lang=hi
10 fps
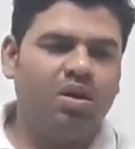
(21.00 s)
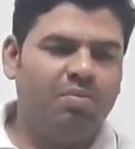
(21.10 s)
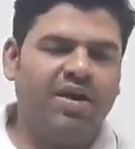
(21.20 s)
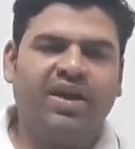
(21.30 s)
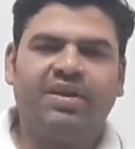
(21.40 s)

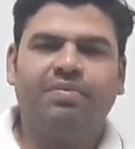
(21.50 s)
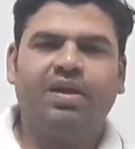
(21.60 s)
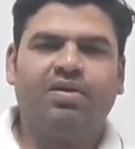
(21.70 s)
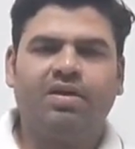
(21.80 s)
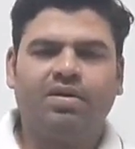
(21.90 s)

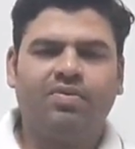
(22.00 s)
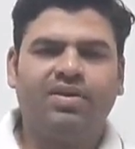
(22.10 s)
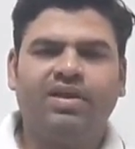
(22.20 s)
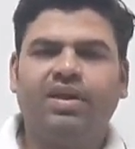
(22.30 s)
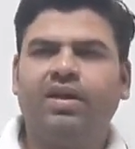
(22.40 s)
मैकेनिकल
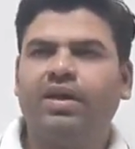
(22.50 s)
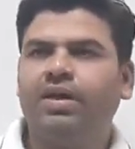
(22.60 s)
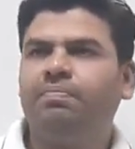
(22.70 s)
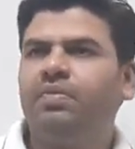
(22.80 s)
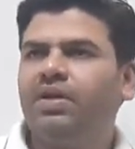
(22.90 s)
कन्वर्ट किया
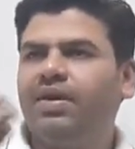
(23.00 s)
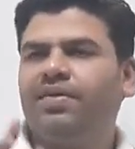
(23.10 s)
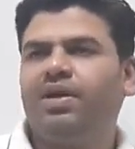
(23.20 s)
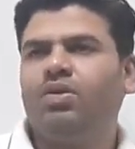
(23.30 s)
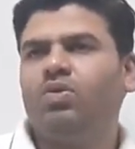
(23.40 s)
है
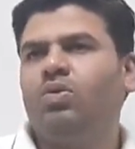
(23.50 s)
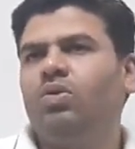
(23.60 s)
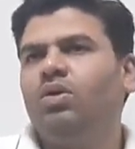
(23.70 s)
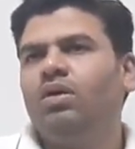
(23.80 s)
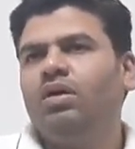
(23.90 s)
इलेक्ट्रिकल को
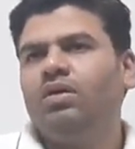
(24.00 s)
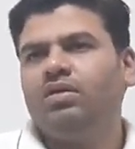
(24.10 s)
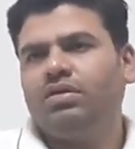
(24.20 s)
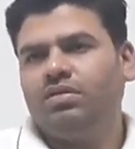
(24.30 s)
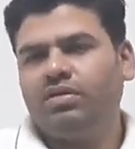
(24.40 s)

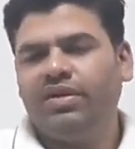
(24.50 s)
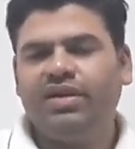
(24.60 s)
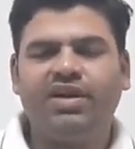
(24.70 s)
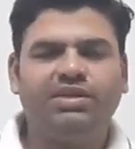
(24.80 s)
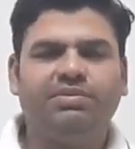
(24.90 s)

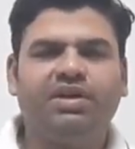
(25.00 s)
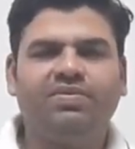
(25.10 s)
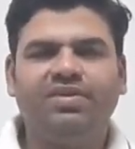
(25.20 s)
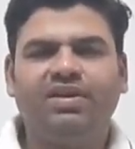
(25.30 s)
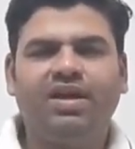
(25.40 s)
हीट एनर्जी में
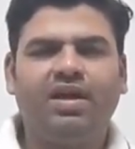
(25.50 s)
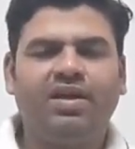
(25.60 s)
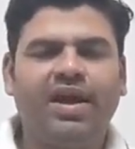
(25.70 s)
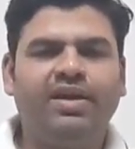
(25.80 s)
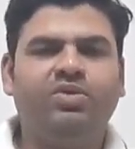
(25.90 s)
कन्वर्ट किया
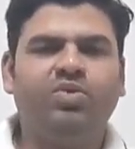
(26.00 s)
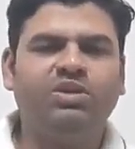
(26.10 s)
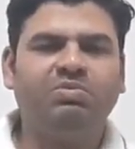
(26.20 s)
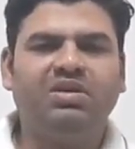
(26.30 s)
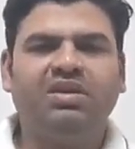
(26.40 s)
लाइट को
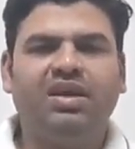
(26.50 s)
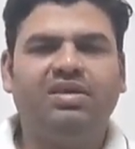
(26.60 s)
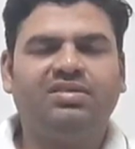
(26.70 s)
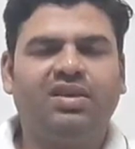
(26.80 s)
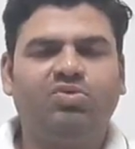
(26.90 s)
इसमें किया
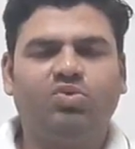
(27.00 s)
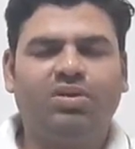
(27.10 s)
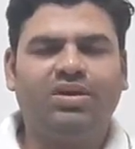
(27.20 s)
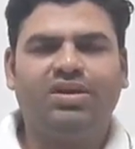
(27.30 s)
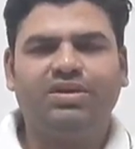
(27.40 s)
सर
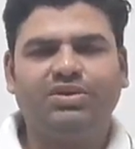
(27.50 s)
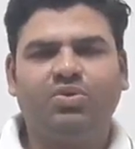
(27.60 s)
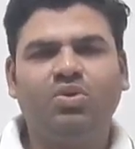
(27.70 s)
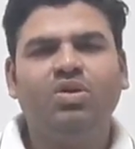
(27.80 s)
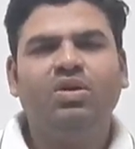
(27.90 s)
सोलर एनर्जी
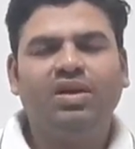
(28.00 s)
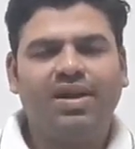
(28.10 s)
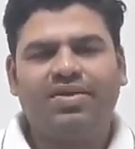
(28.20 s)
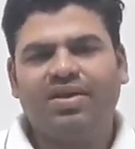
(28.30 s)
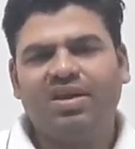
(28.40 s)
को
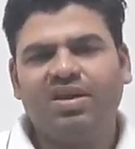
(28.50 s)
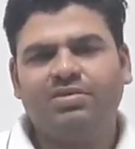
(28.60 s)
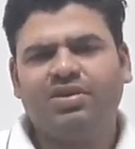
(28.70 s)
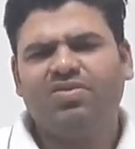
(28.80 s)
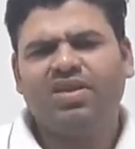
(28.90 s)
इलेक्ट्रिकल एनर्जी
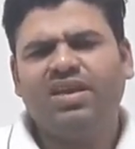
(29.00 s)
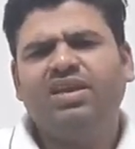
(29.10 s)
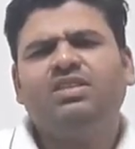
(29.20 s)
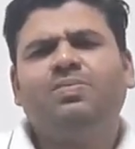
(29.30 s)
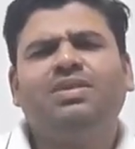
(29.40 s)
में कन्वर्ट किया
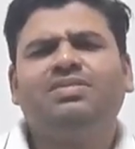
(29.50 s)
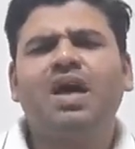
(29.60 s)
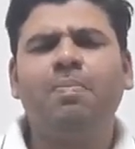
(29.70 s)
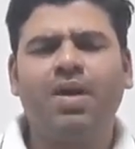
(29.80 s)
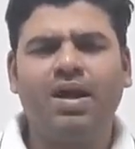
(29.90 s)
ये सब
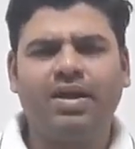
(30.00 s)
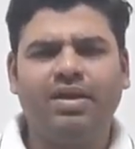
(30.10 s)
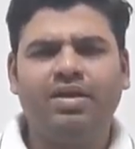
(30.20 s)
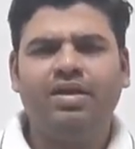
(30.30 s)
किसका पार्ट है